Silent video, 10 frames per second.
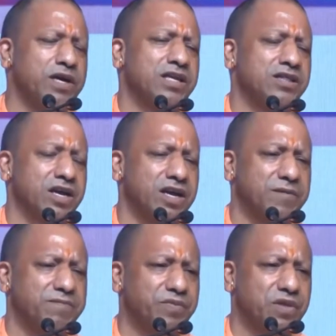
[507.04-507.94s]
यूपी के अंदर
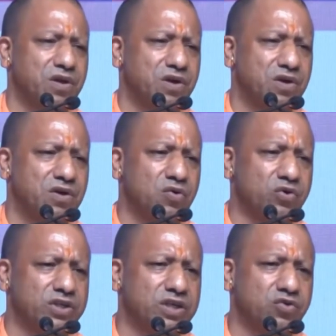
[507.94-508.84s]
है
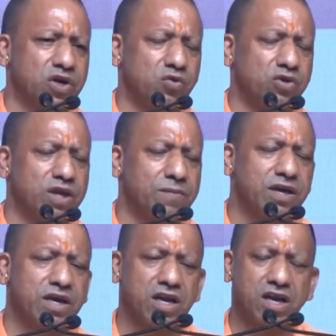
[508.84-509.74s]
उससे जुड़े
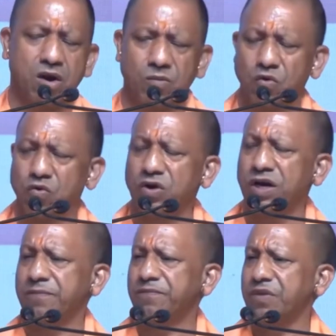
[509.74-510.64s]
उद्यमी के लिए हम लोगों
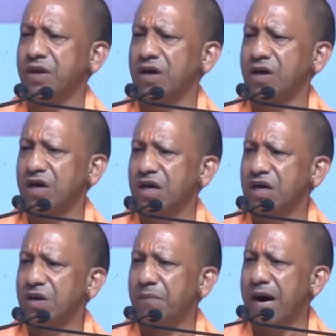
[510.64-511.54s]
ने
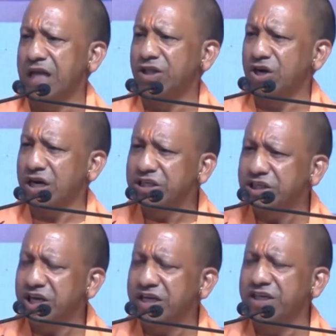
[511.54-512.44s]
मात्र
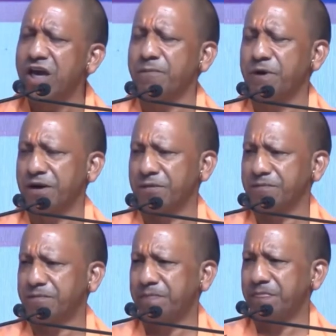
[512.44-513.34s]
रजिस्ट्रेशन पर
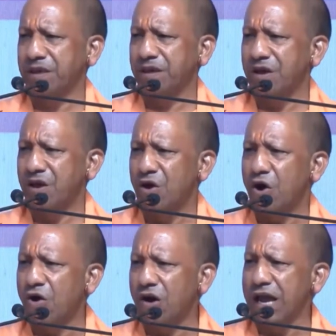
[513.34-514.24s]

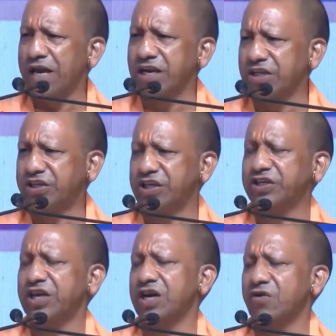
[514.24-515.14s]
ऑनलाइन
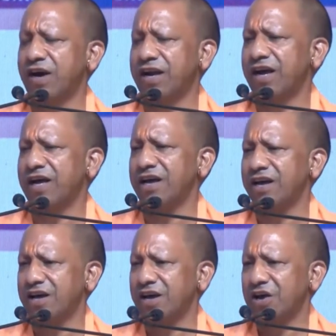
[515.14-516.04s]
रजिस्ट्रेशन करवाना है
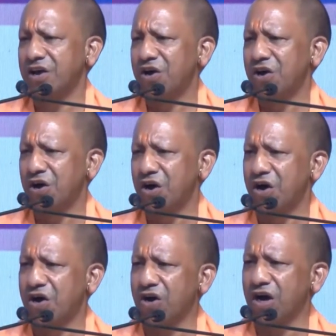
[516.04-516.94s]

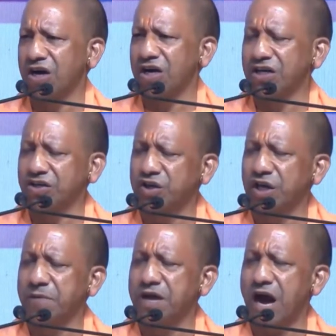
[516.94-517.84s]
और अगर
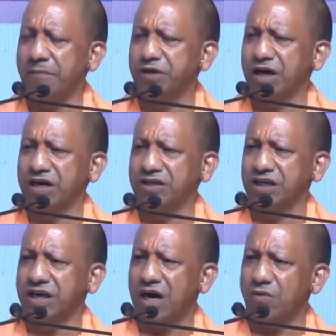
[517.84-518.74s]
किसी भी आपदा का
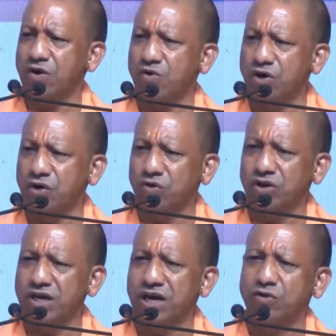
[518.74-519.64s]
शिकार वह यूनिट
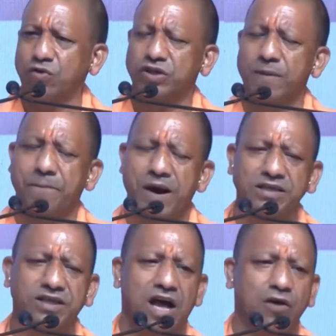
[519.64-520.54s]
होती है तो उसे
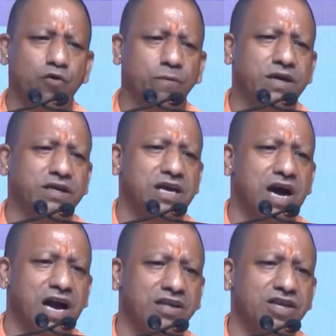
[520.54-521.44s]
पांच लाख रुपए
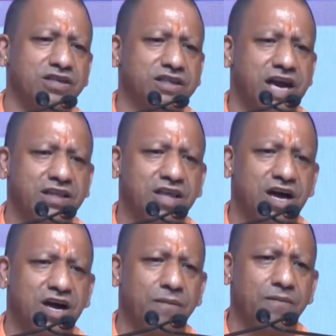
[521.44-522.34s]
की आर्थिक
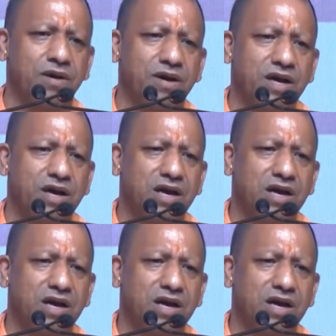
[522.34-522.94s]
सहायता हम